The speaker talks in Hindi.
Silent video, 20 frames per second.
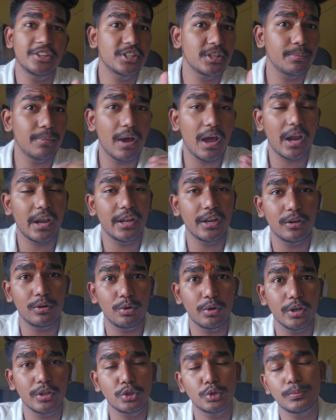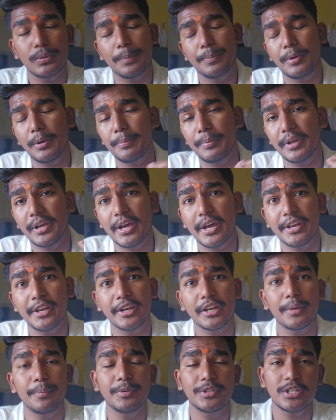से बाहर निकलोगे तुम अपने अपने करियर
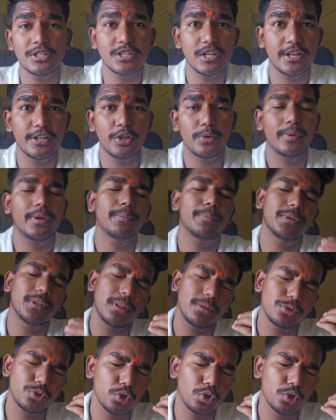के पीछे चले जाओगे मतलब